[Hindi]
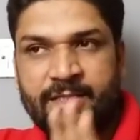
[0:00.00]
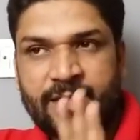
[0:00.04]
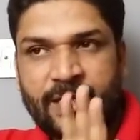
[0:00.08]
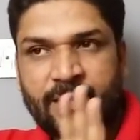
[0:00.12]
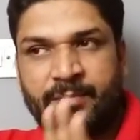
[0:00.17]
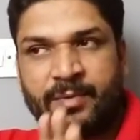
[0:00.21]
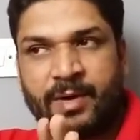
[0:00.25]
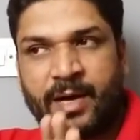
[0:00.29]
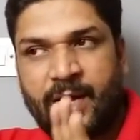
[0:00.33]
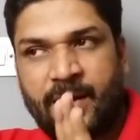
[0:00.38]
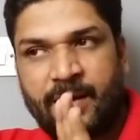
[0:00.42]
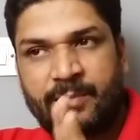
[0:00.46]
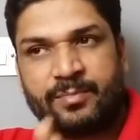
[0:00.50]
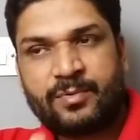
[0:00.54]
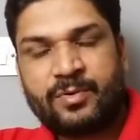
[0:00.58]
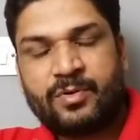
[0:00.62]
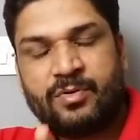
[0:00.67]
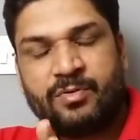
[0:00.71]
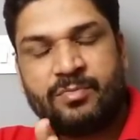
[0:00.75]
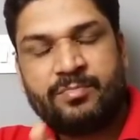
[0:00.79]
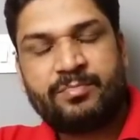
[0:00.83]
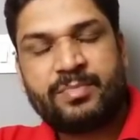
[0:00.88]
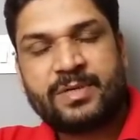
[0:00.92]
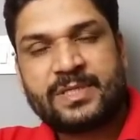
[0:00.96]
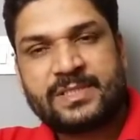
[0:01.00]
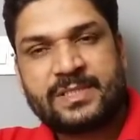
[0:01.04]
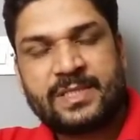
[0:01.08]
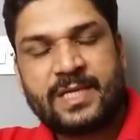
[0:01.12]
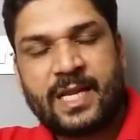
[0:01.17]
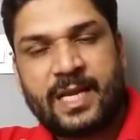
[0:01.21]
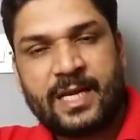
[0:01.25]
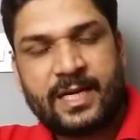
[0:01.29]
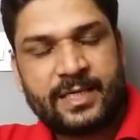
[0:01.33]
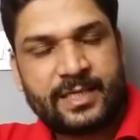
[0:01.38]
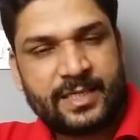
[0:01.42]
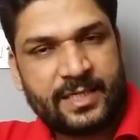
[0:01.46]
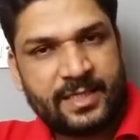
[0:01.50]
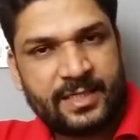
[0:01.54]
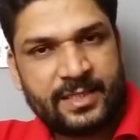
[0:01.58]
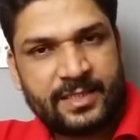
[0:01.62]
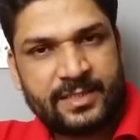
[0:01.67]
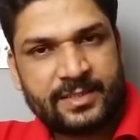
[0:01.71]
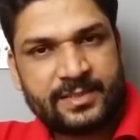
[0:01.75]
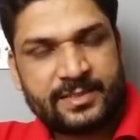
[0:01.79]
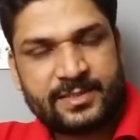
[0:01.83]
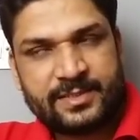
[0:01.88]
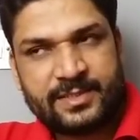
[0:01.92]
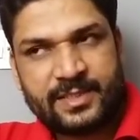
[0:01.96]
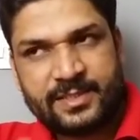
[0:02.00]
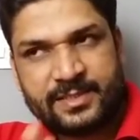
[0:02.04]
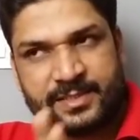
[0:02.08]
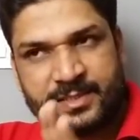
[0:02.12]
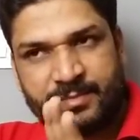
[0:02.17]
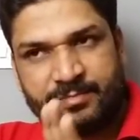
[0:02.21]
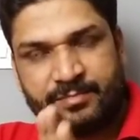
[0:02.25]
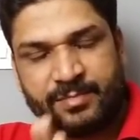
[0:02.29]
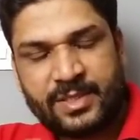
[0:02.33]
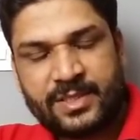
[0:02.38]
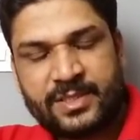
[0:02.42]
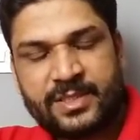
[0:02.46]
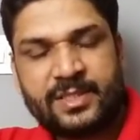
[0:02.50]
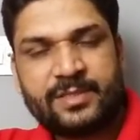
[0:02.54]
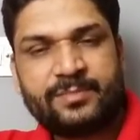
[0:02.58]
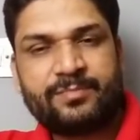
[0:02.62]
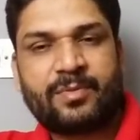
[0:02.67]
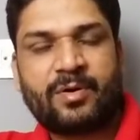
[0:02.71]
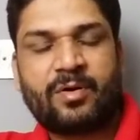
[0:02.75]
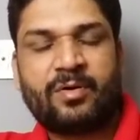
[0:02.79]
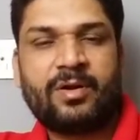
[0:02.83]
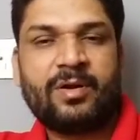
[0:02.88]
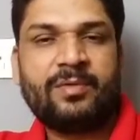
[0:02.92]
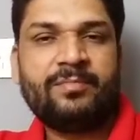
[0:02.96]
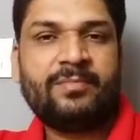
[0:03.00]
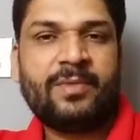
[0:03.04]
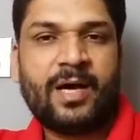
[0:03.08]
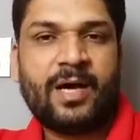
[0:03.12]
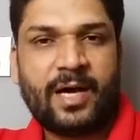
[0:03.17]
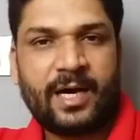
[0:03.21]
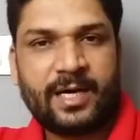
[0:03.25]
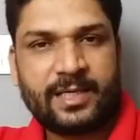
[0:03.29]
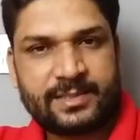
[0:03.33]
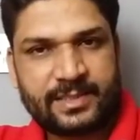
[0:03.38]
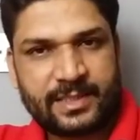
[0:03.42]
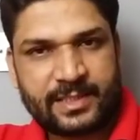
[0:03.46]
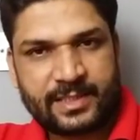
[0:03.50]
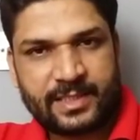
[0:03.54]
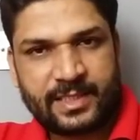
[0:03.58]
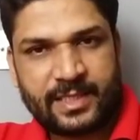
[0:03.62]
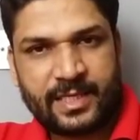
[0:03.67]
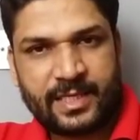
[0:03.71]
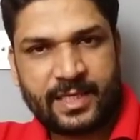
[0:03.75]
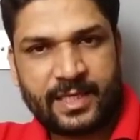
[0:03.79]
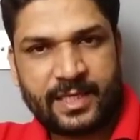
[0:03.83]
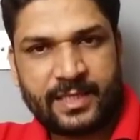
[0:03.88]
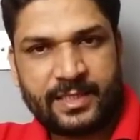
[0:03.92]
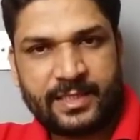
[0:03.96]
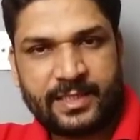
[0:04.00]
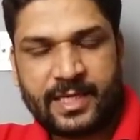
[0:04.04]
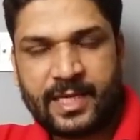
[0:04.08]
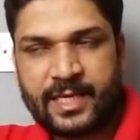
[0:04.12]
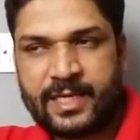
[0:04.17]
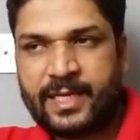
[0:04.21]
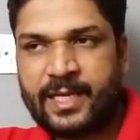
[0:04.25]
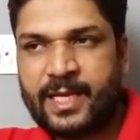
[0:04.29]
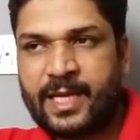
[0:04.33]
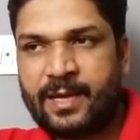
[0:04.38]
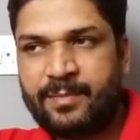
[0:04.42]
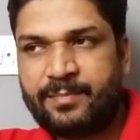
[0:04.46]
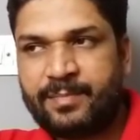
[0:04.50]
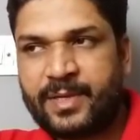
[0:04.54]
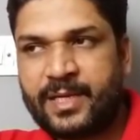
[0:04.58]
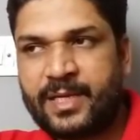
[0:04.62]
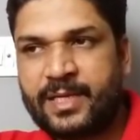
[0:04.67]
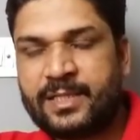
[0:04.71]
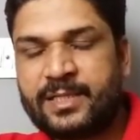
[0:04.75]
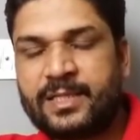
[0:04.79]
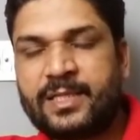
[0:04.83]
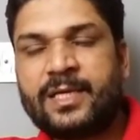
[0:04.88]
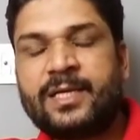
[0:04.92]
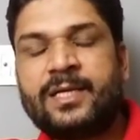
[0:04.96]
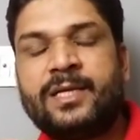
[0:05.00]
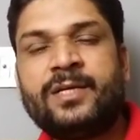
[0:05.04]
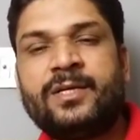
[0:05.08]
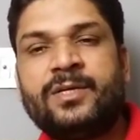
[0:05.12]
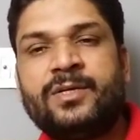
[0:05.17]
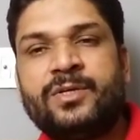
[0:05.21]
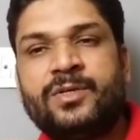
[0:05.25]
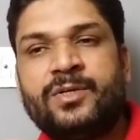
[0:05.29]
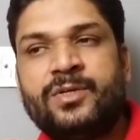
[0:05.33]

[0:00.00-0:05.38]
तब आपको पर्सनालिटी से संबंधित प्रॉब्लम आ सकती है यानी आपके अंदर